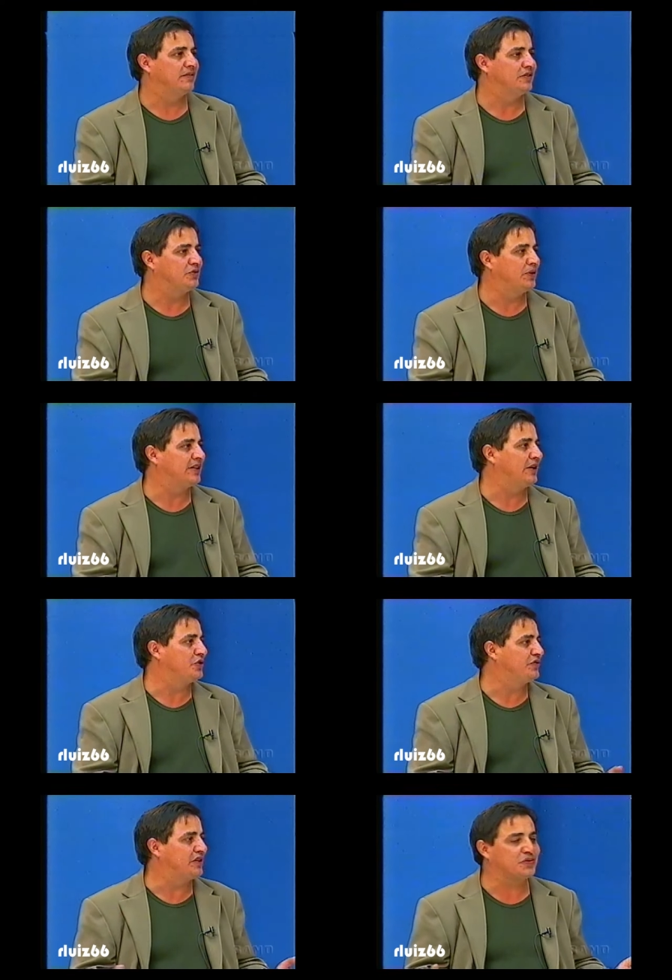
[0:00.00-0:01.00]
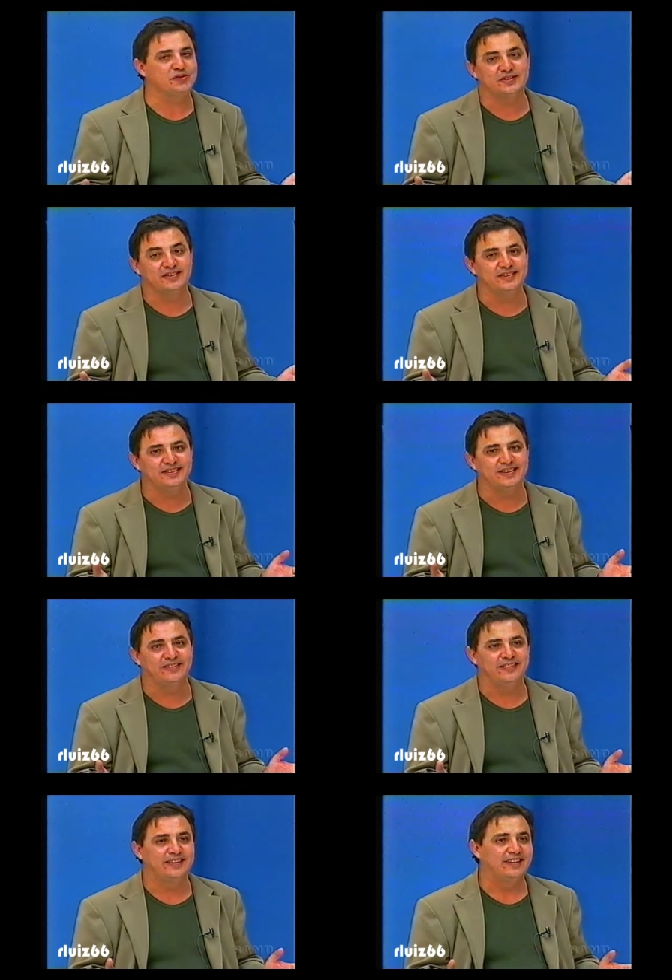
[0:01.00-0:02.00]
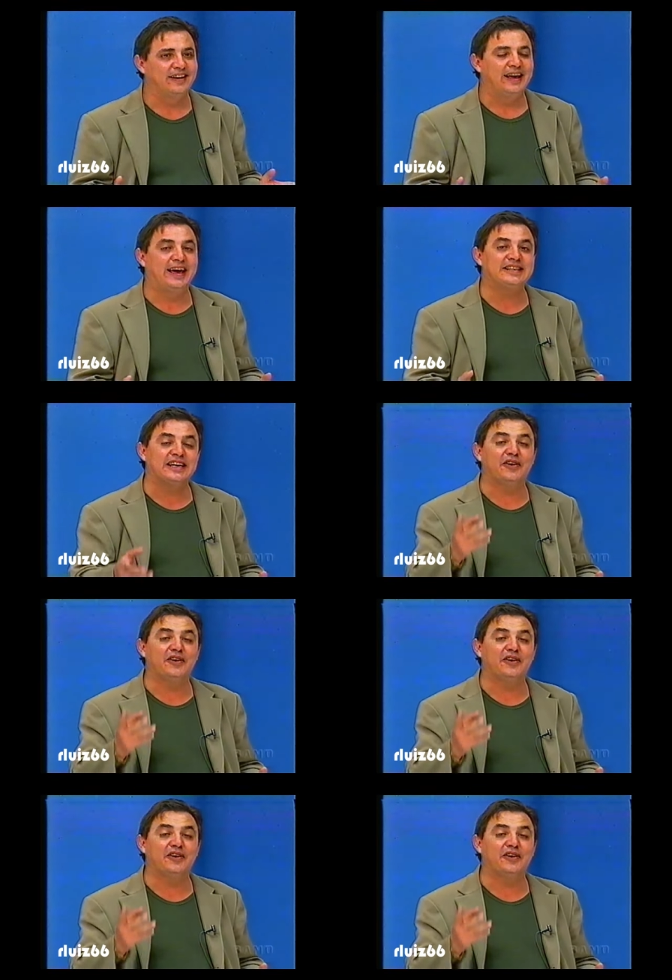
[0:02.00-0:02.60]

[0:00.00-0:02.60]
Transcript: É aquela defesa do André. fazer uma pergunta, Essa é